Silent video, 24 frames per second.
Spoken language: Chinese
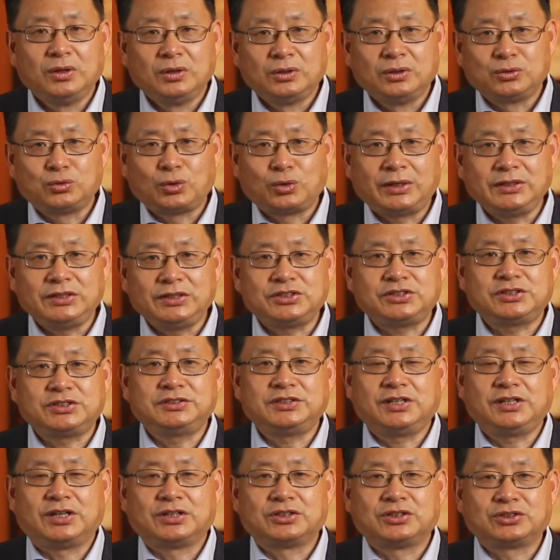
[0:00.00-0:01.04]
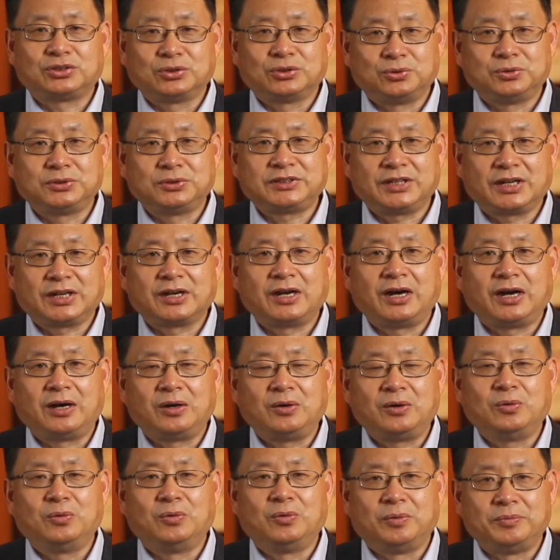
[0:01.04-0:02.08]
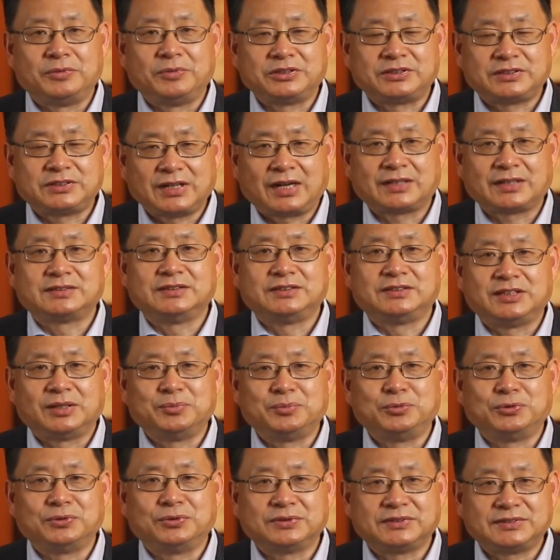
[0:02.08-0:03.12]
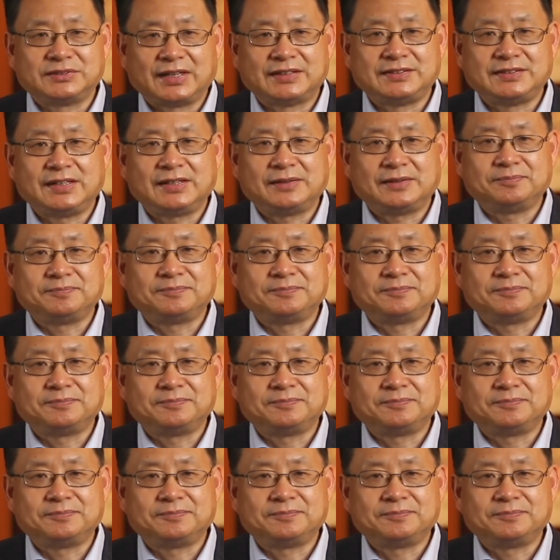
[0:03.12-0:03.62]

端倪世界，守护健康。我们下次节目再见。